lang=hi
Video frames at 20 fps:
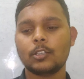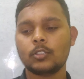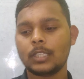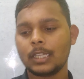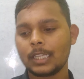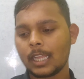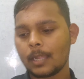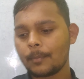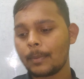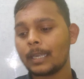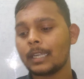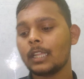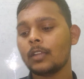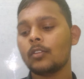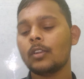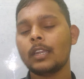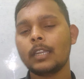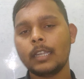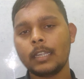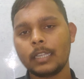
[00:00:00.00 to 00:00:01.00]
ही होता है कि एक
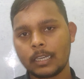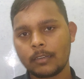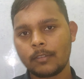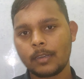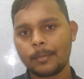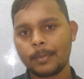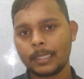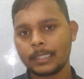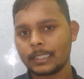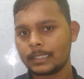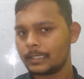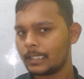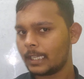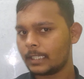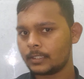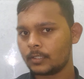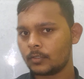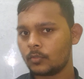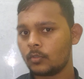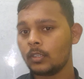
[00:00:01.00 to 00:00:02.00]
पर्टिकुलर इंटरवल पर जैसे
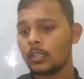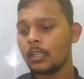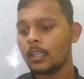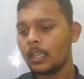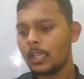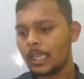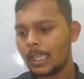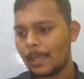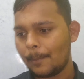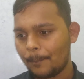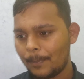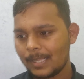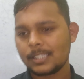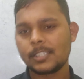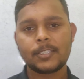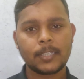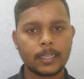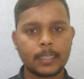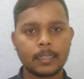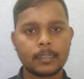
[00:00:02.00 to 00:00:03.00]
ऐसे नोट
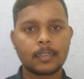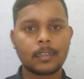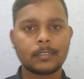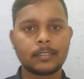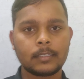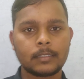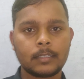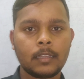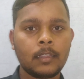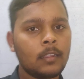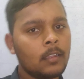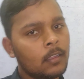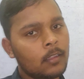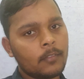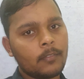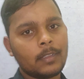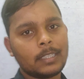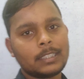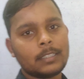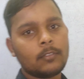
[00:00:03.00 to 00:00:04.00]
इम्पल्स जनरेट करता था
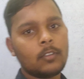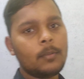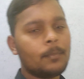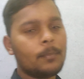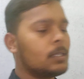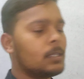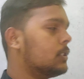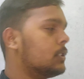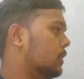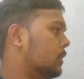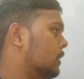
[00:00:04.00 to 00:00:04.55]
वैसे वो इम्पल्स